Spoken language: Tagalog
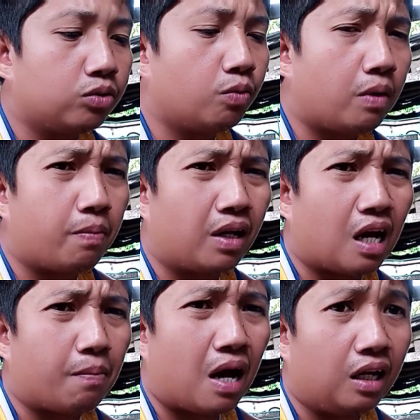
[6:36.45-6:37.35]
So may
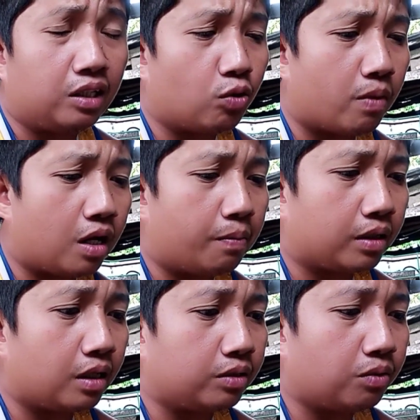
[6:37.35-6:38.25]
pagkamahal ito mga
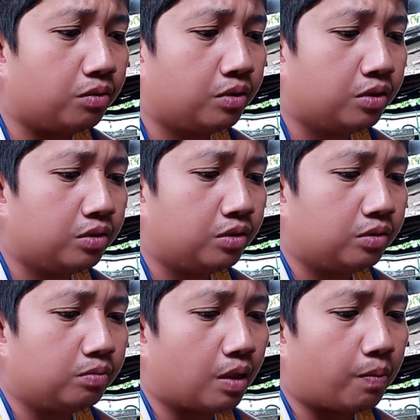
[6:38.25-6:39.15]
kabakyard, no?
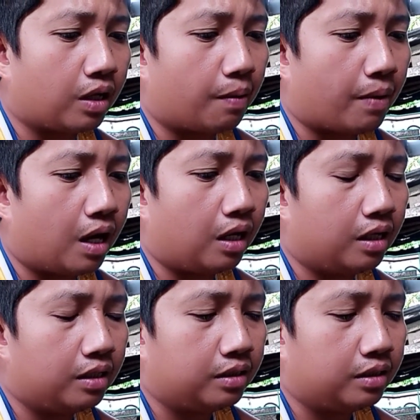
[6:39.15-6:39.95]
May pagkamahal.